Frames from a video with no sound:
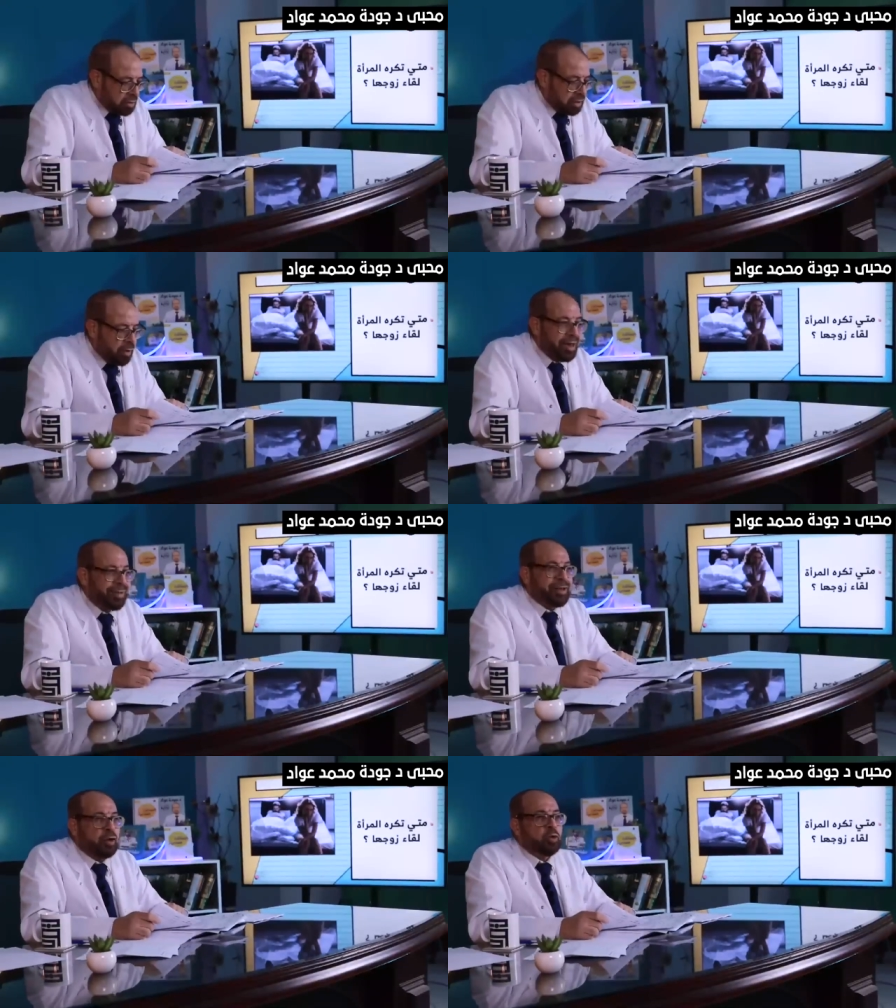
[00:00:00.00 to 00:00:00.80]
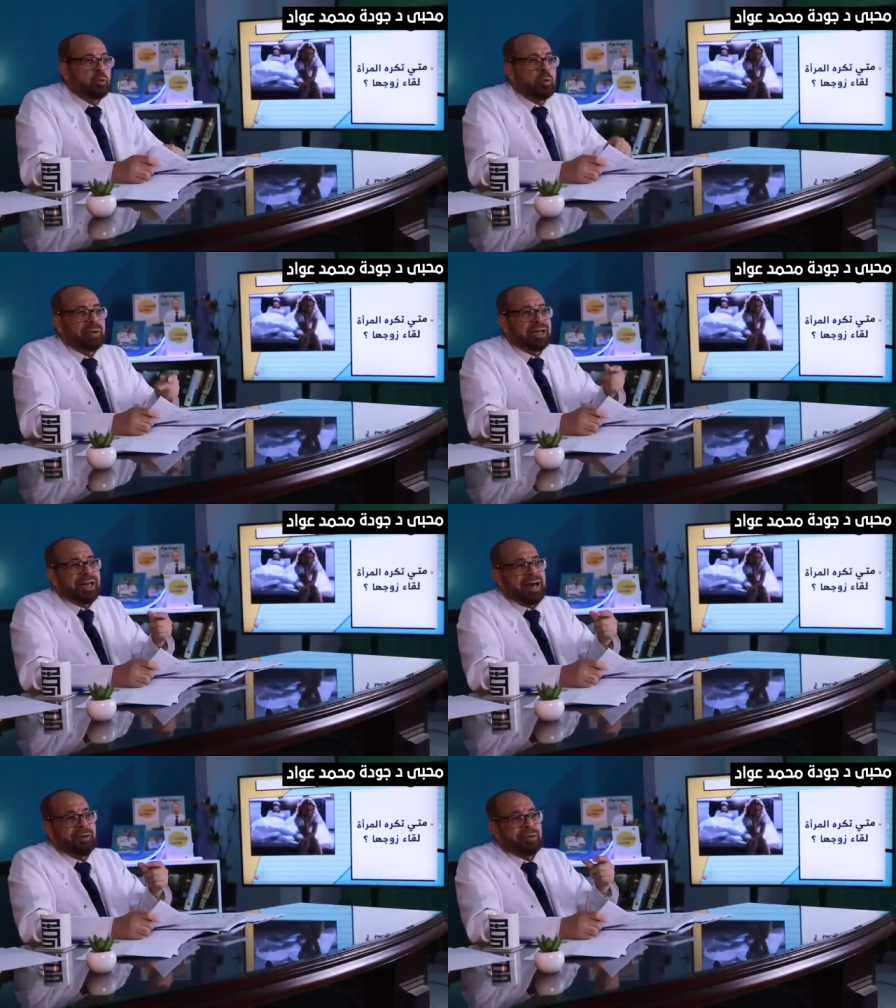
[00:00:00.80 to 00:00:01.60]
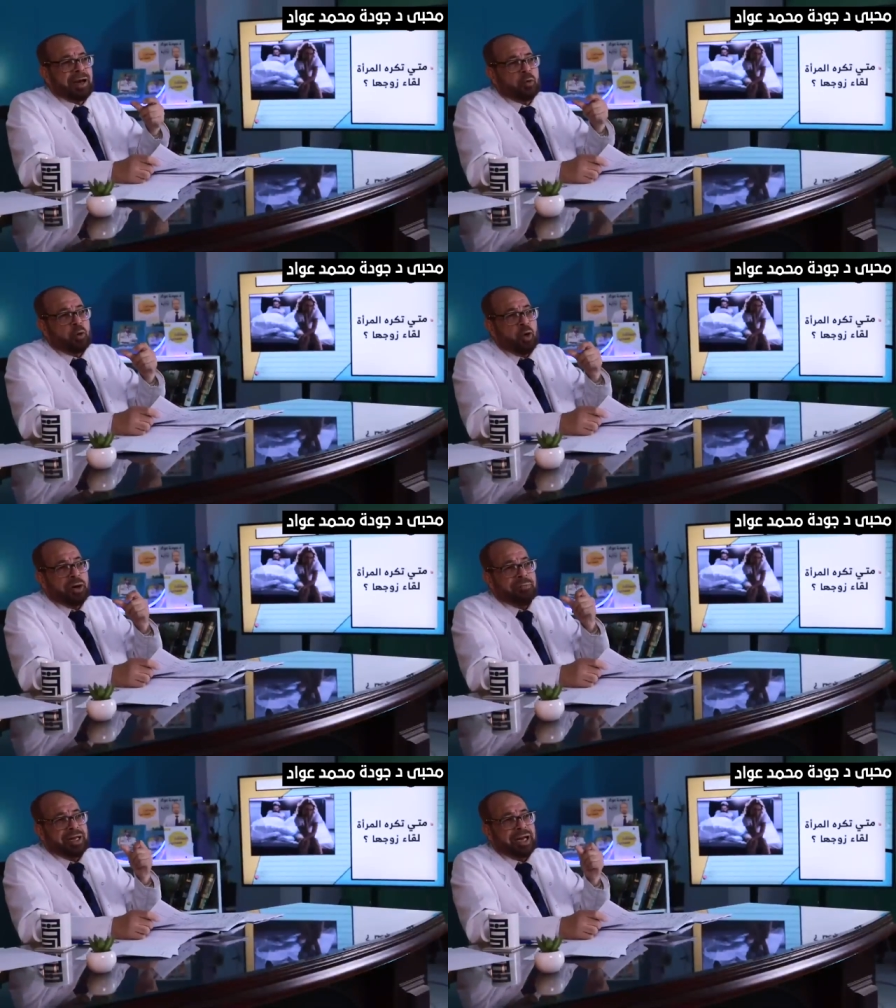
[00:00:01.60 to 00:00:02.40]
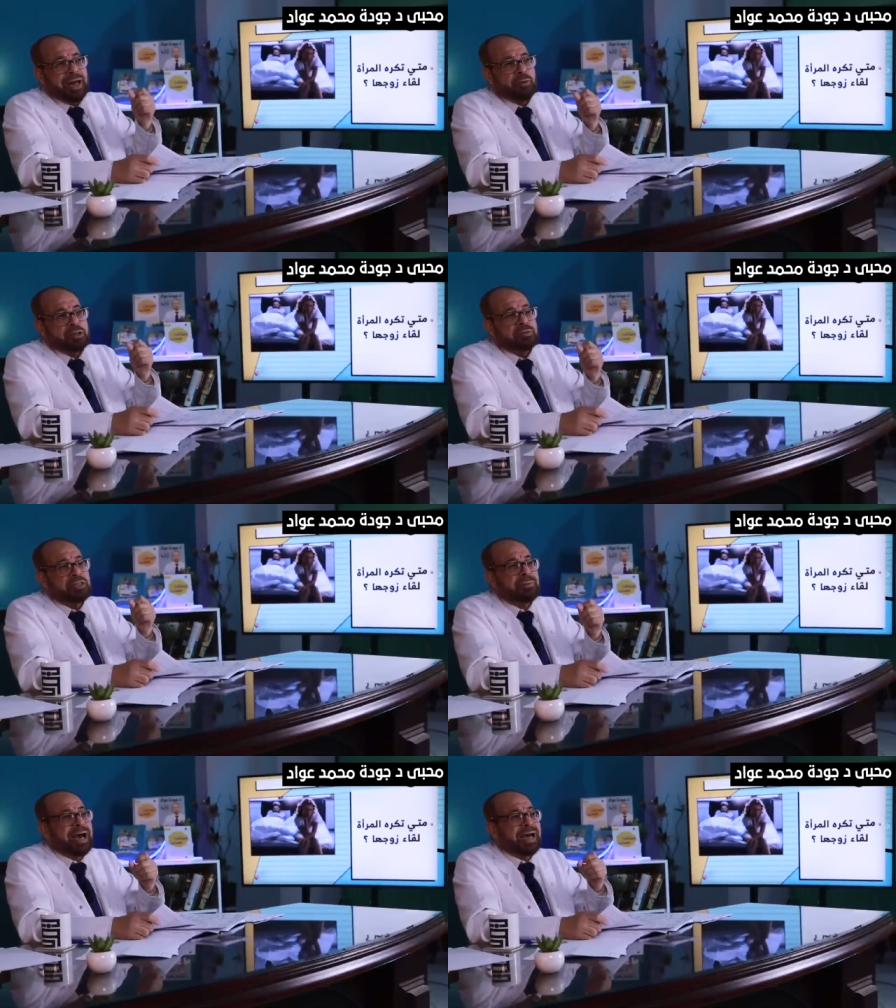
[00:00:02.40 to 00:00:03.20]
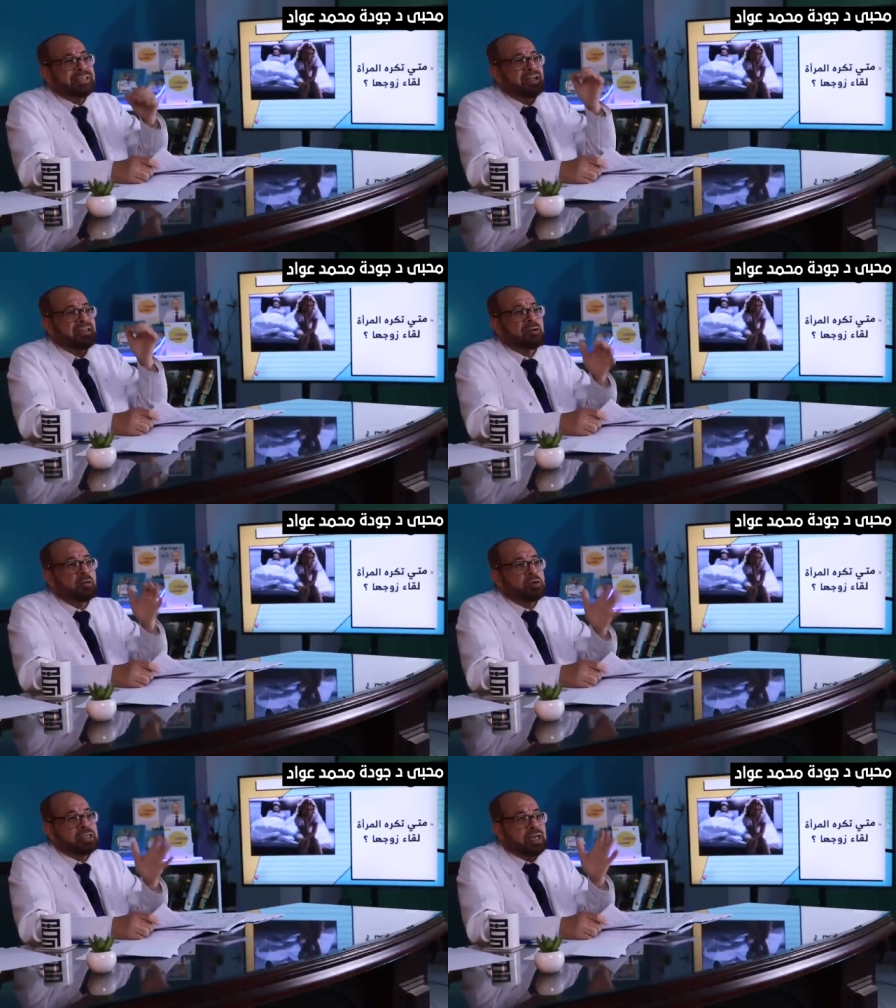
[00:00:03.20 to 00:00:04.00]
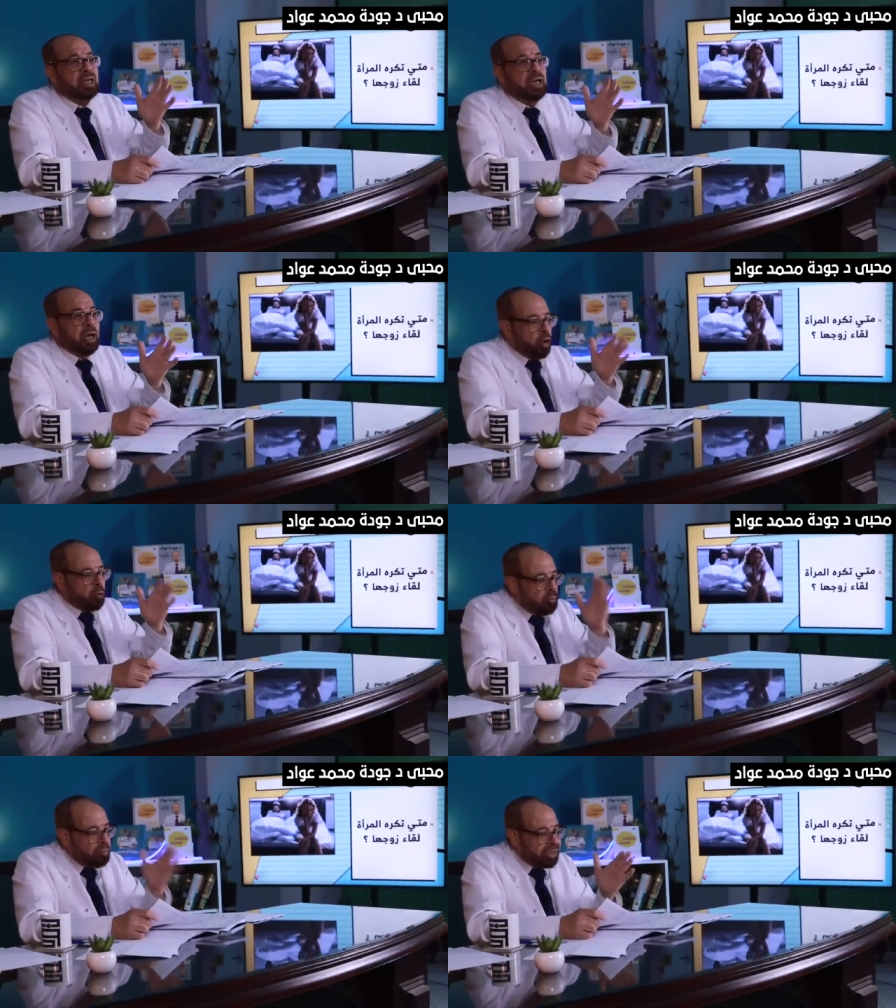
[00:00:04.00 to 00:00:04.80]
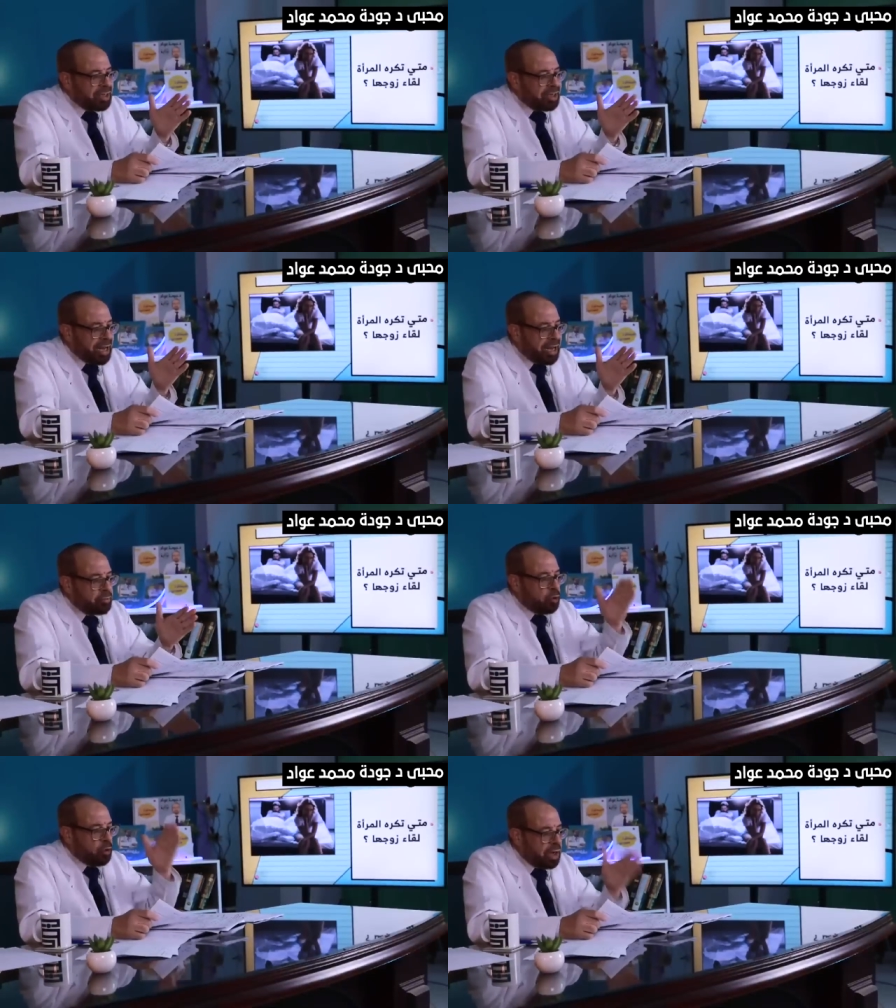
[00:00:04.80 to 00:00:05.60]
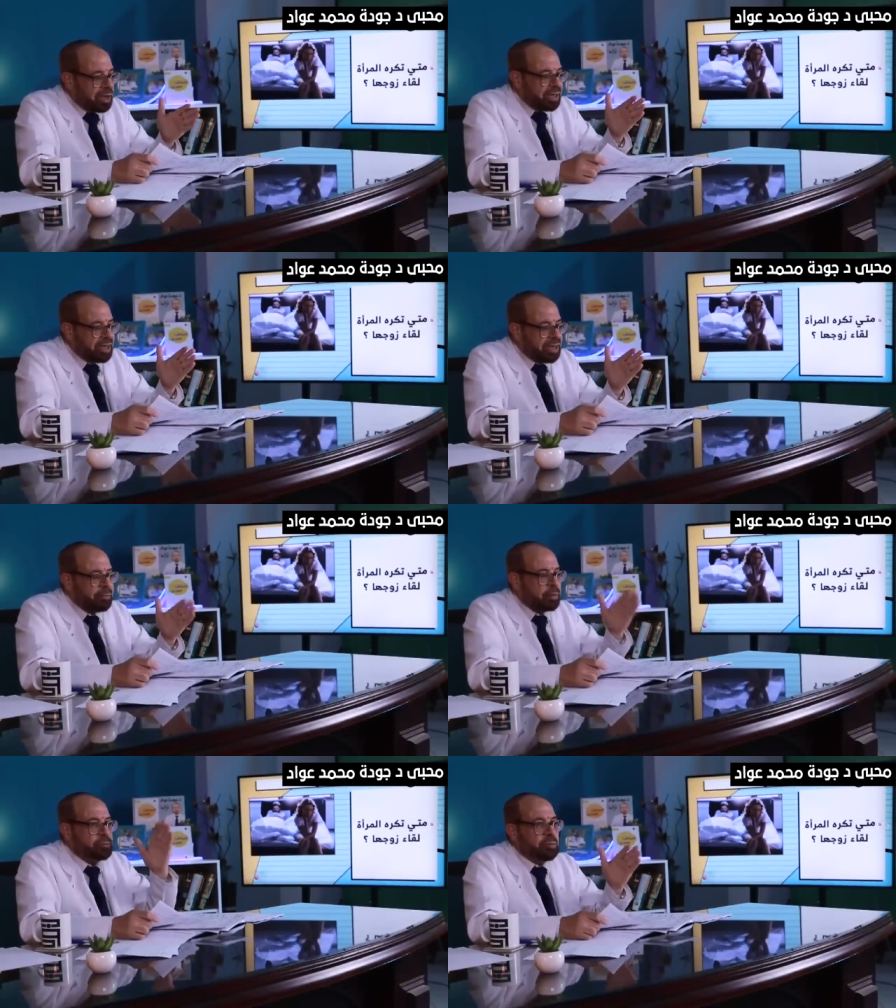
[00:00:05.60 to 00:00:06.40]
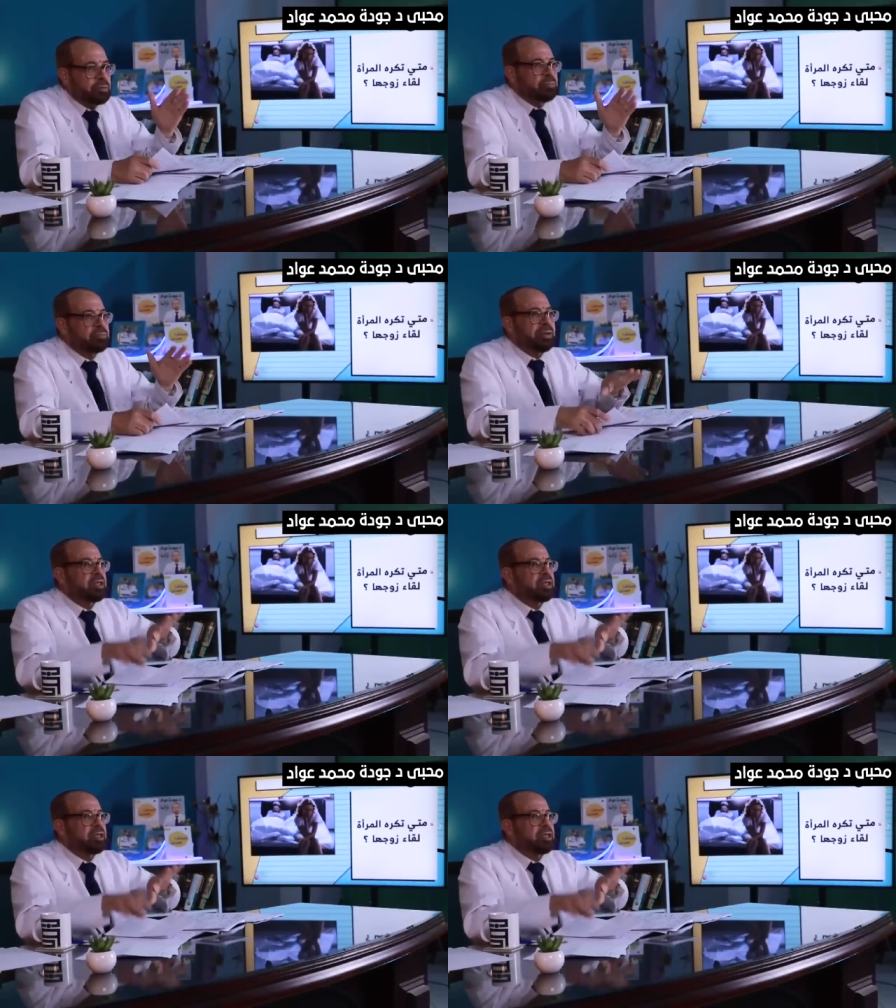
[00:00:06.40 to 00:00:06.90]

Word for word: لو هي بتاخد حبوب منع الحمل أو حقن منع الحمل دي بقى عايزة تقتل جوزها حبوب منع الحمل وحقن منع الحمل كبسولة عم تعمل